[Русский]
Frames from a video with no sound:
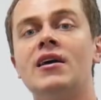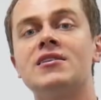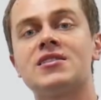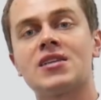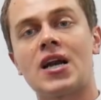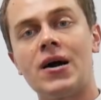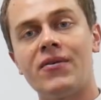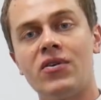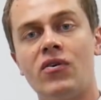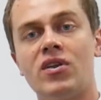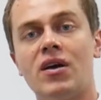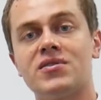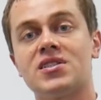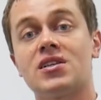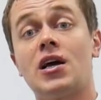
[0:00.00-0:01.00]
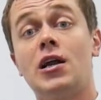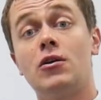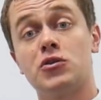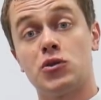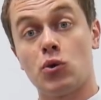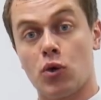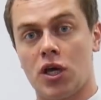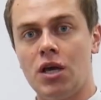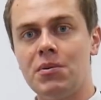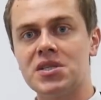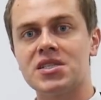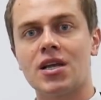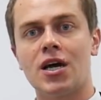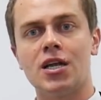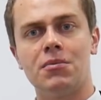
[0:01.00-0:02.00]
и сравнивать Австралию с
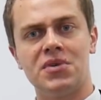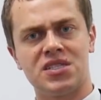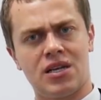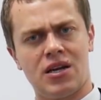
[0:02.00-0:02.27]
другими странами,